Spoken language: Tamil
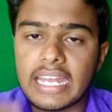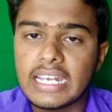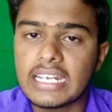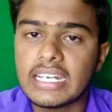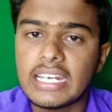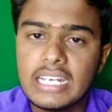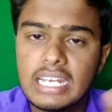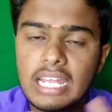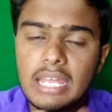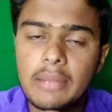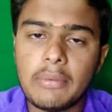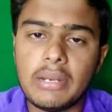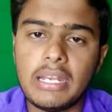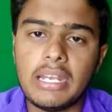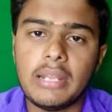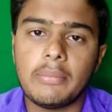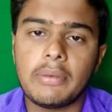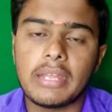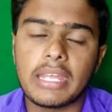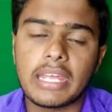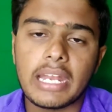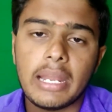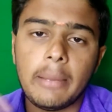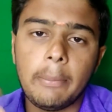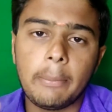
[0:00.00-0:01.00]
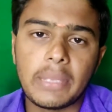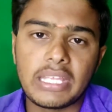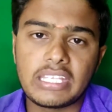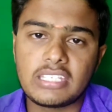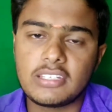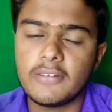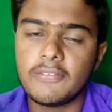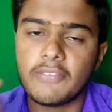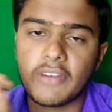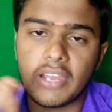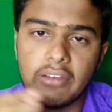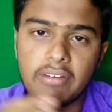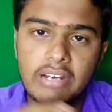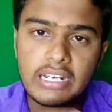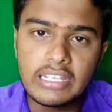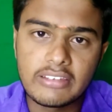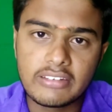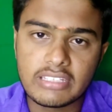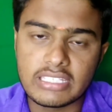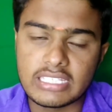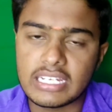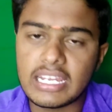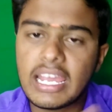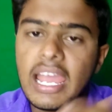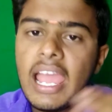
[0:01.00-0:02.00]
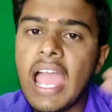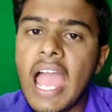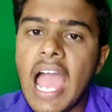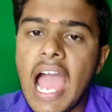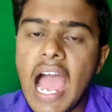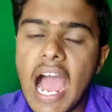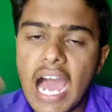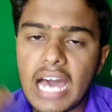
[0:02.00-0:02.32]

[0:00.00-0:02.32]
என்டர்டைன்மெண்ட் அப்படிங்கிற பெஸ்ட் ஃபைவ் எடுத்து வச்சிருக்கேன்